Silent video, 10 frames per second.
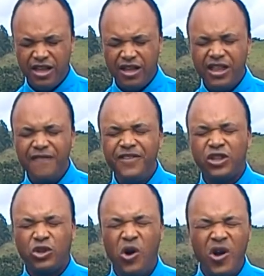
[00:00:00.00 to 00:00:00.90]
Dá
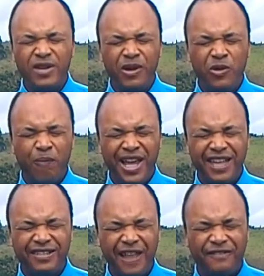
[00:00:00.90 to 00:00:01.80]
vitória, meu Pai, a
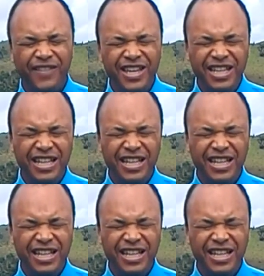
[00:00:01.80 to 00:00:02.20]
esta vida